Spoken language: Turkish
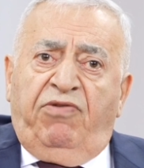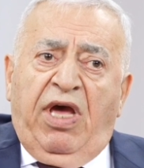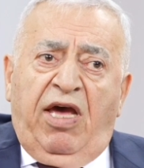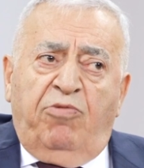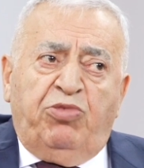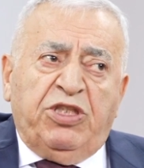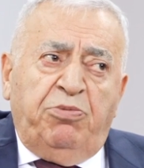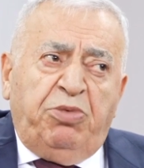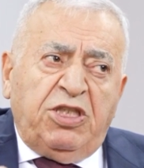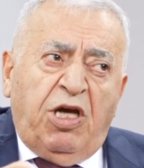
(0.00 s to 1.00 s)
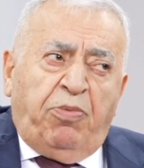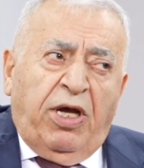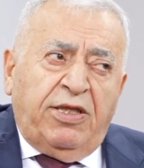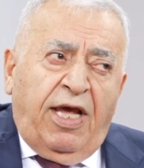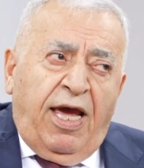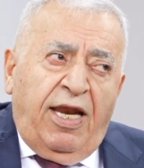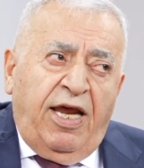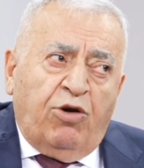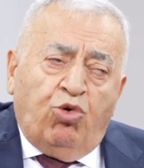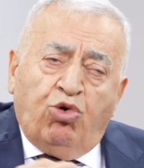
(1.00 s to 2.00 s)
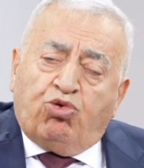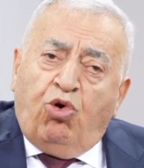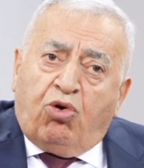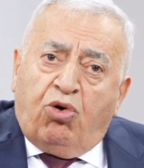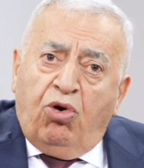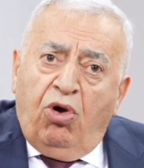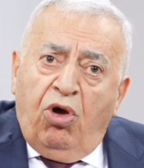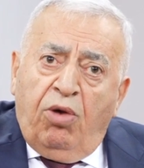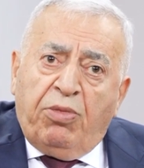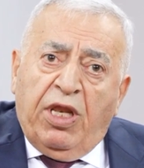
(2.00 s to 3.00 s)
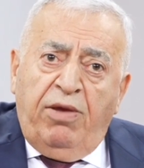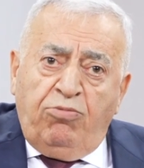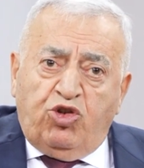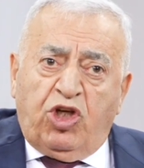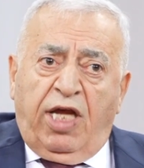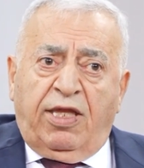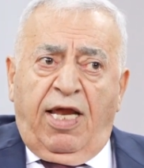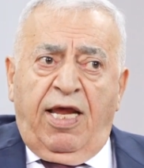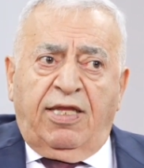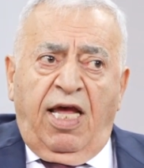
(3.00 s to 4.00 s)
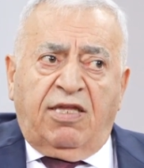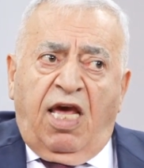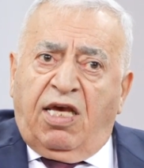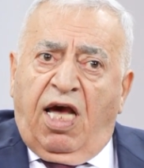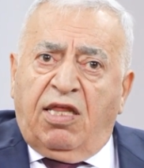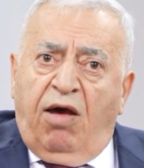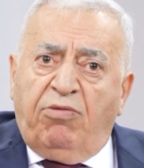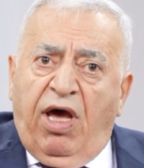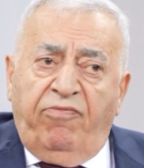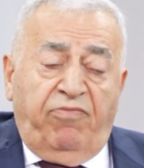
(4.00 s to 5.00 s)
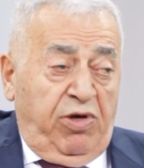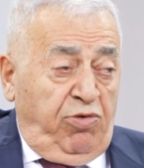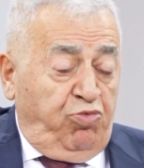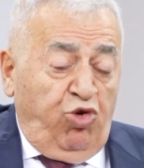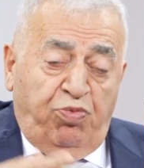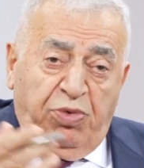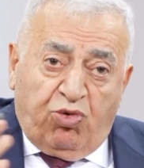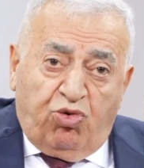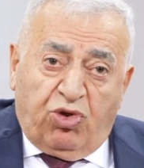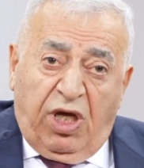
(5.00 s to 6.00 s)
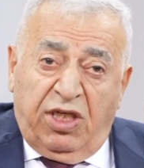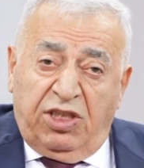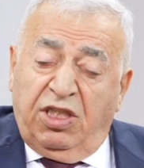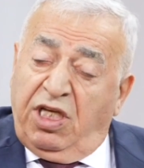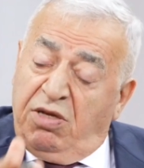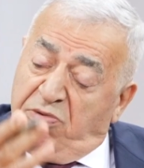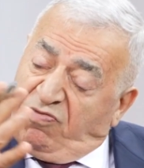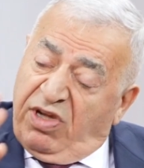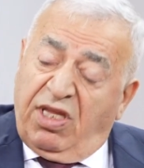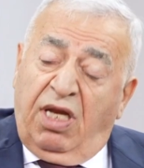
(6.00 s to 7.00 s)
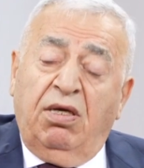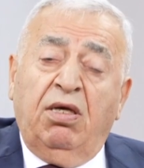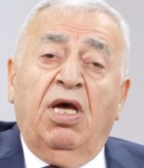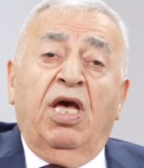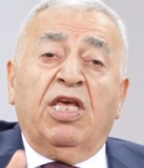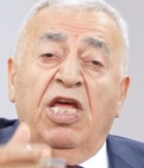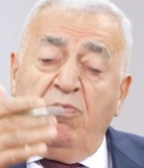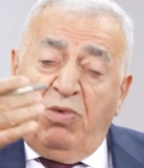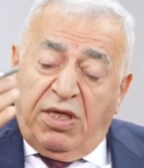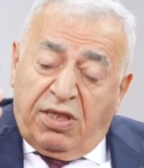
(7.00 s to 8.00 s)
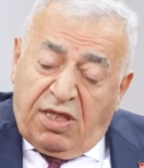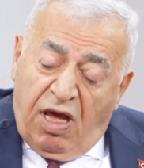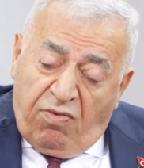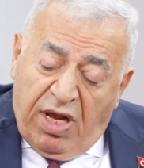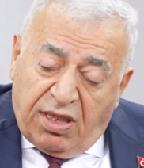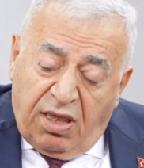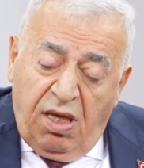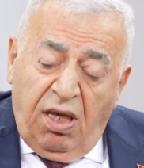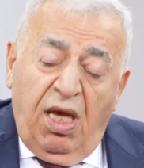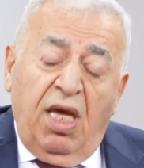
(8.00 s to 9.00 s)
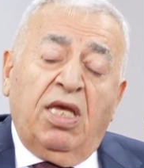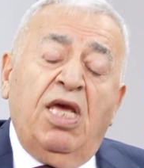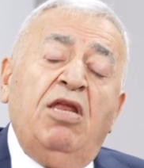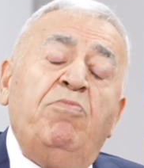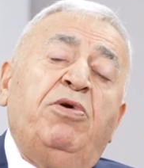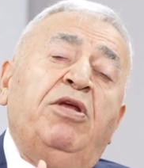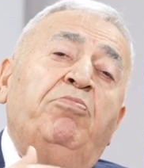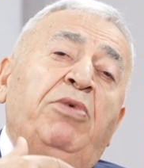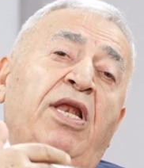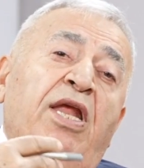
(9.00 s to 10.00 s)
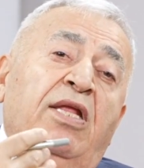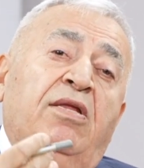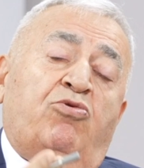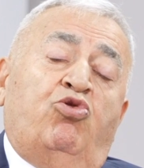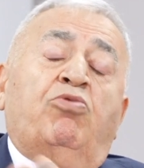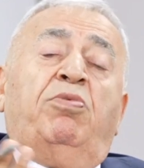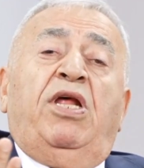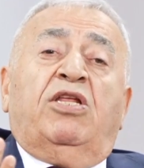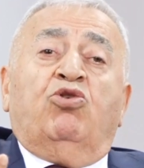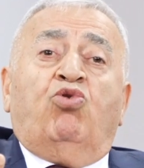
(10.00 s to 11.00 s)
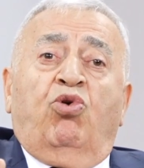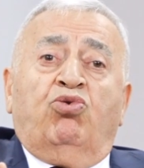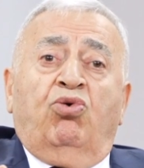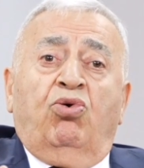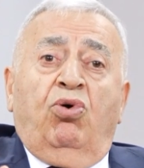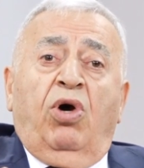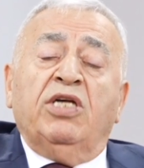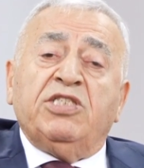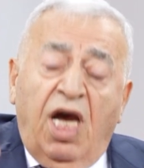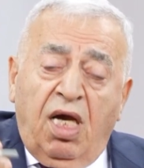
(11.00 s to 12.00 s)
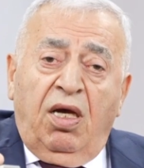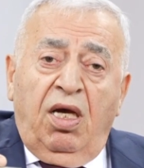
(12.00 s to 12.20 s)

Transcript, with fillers: ve bizi biz yapan değerleri unuttuk. Milli mücadelede tek adamla büyük bir kurtarıcı yeni bir vatanı, yeni bir devleti, yeni bir millet, Türk milleti doğdu. Ancak